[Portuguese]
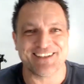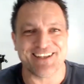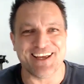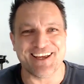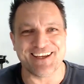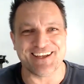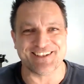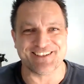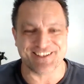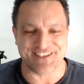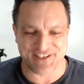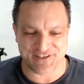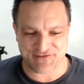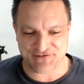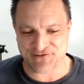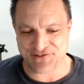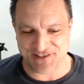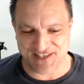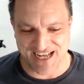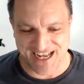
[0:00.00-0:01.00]
tem essa
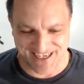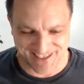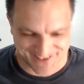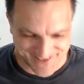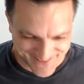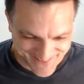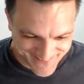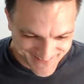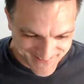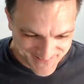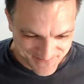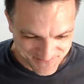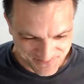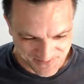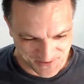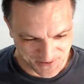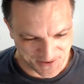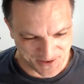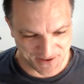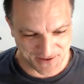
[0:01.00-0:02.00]
dificuldade.
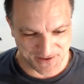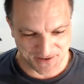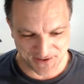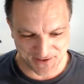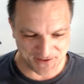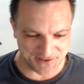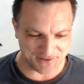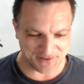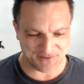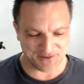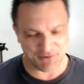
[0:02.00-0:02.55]
Uh,